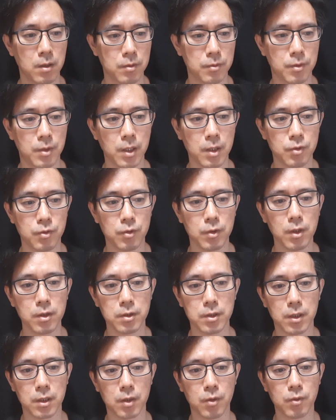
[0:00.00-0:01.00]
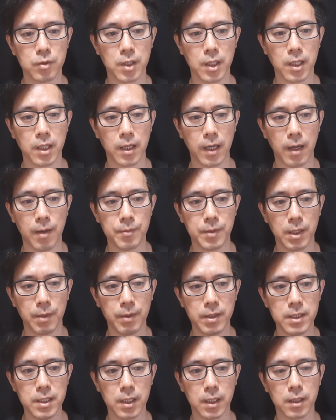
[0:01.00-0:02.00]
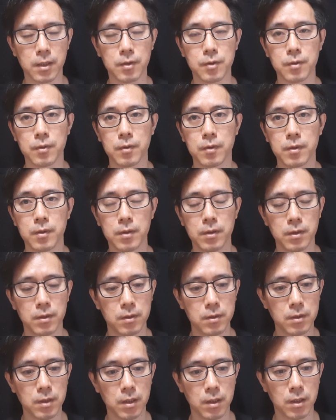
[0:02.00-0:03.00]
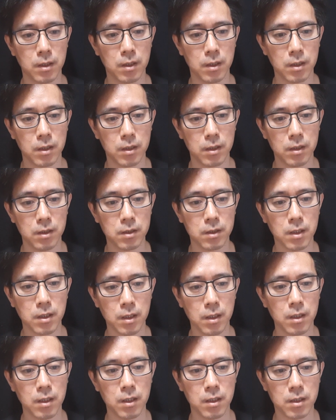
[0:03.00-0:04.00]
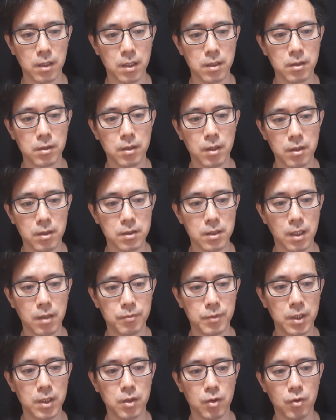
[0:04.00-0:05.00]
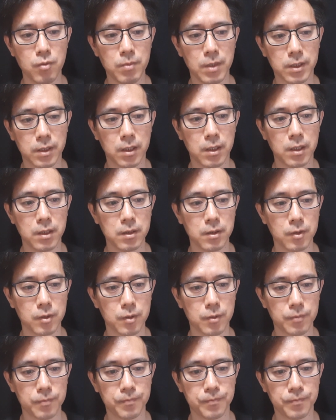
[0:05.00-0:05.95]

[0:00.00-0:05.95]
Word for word: 되게 충격적이고 되게 암담한 얘기인 거죠. 근데 이렇게 예정되어 있는 사람들이 너무 많다라는 거죠.